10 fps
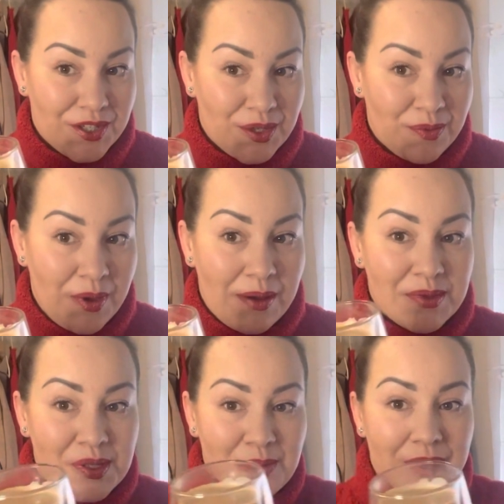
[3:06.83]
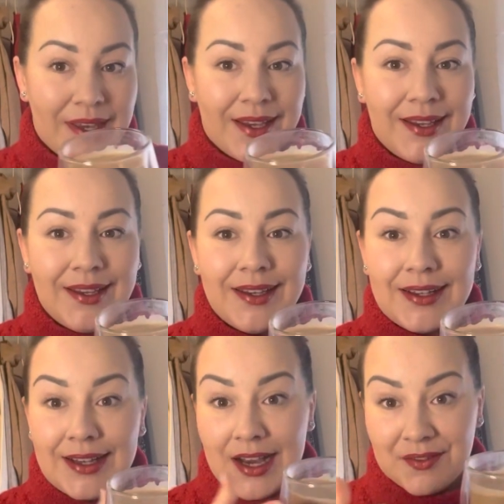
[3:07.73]
że robiłam sobie
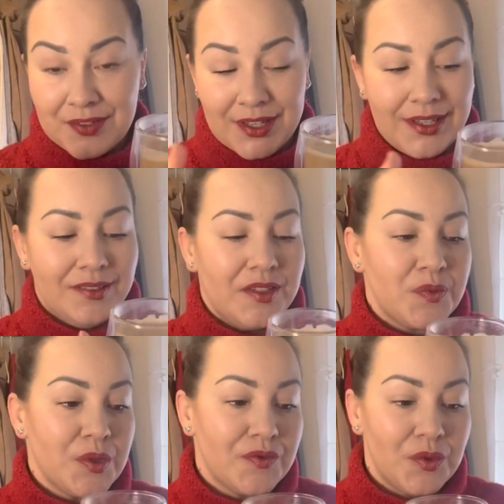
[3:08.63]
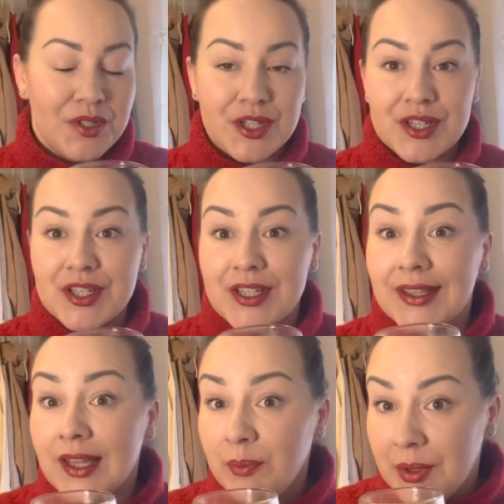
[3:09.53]
kawkę, więc pozwólcie, że
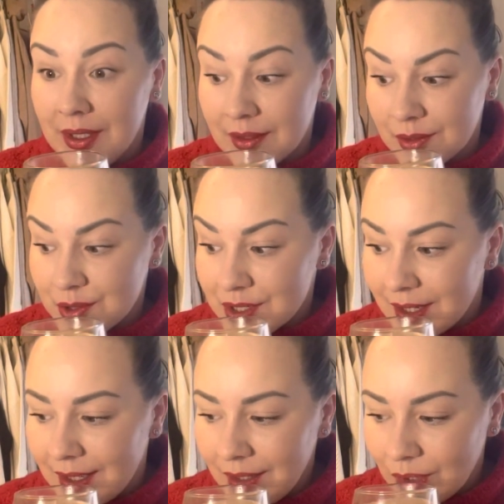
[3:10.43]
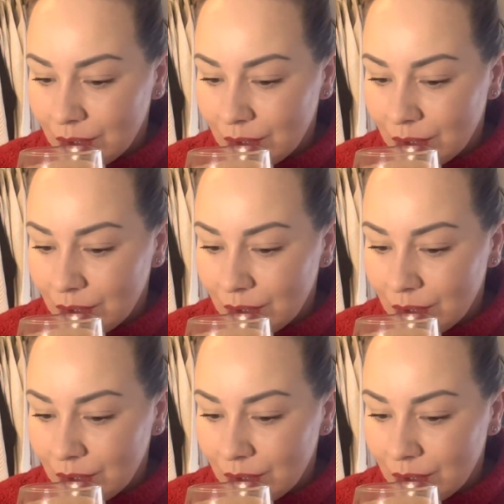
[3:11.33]
się napiję troszkę.